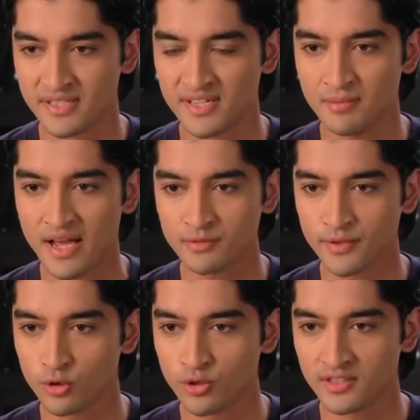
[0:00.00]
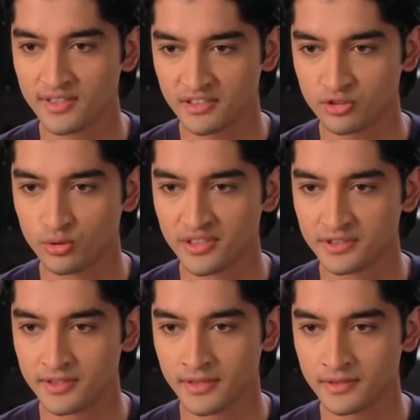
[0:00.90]
আগের ব্যাচে টোটাল দশটা
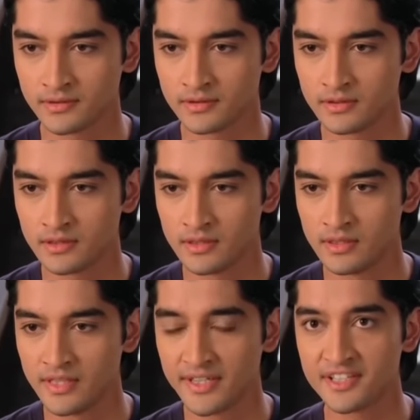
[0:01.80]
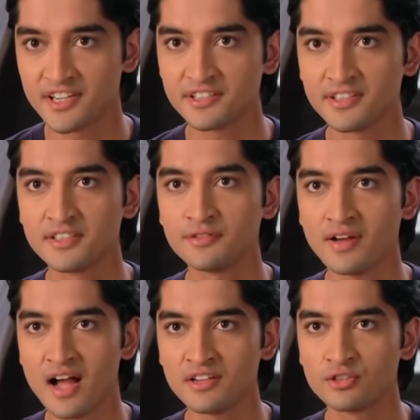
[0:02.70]
স্টুডেন্ট ছিল কিন্তু জিয়াস
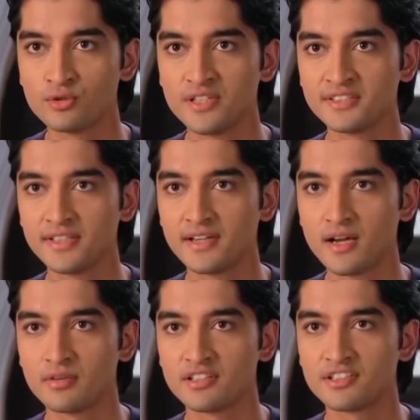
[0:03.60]
আটজন স্টুডেন্টের নামই